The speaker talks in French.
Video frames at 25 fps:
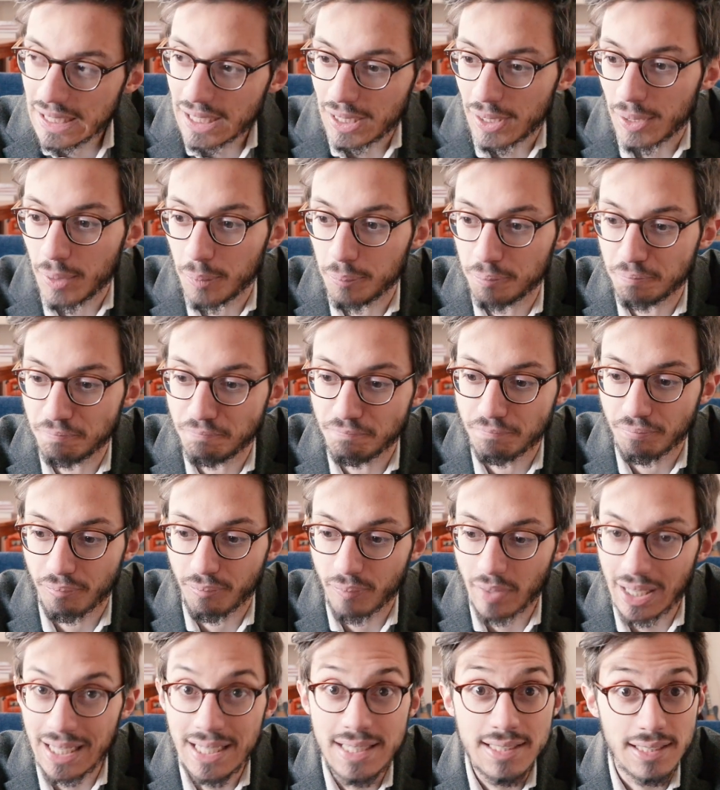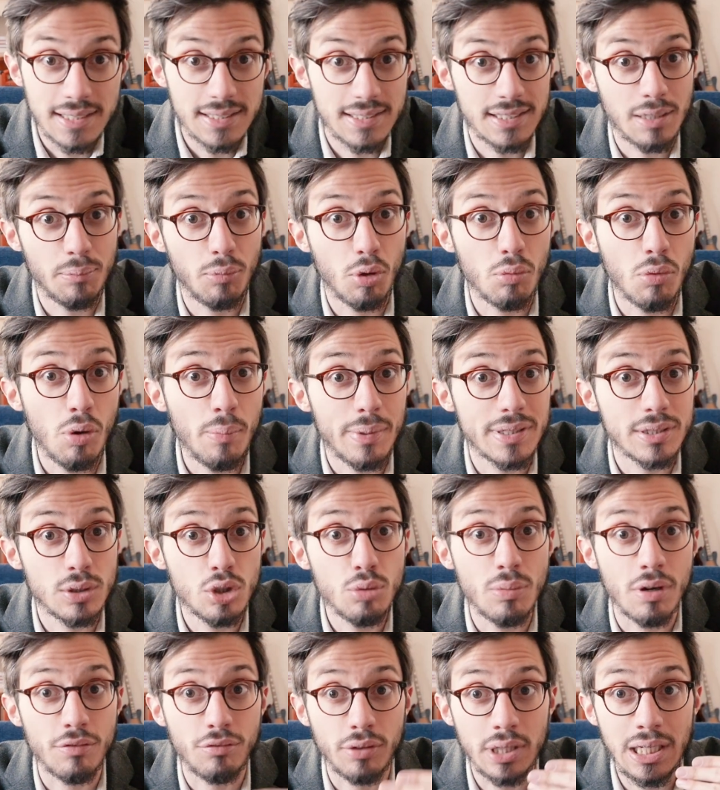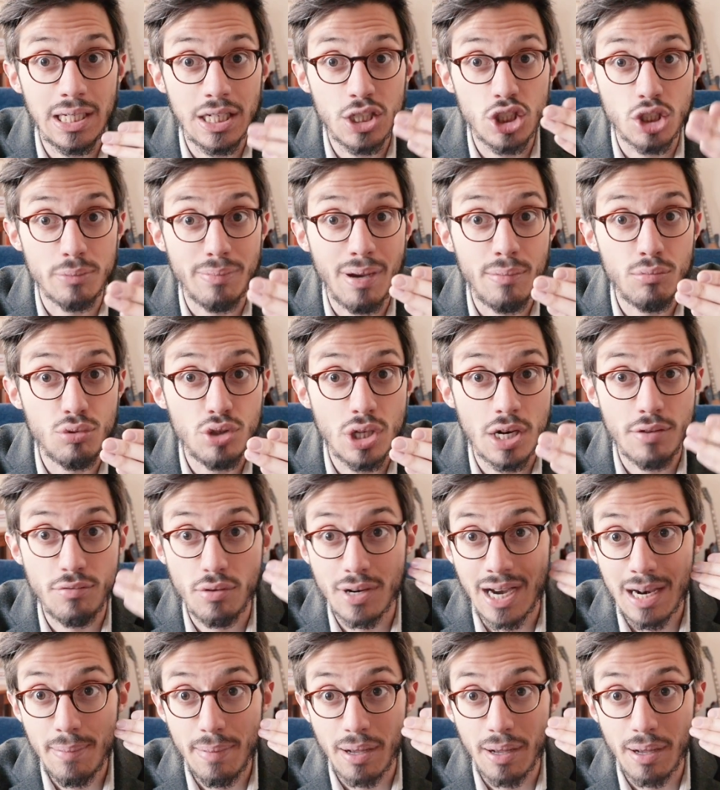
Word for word: et ça, c'est simplement parce que, bah, vous voyez, là, n'ai pas bougé la focale.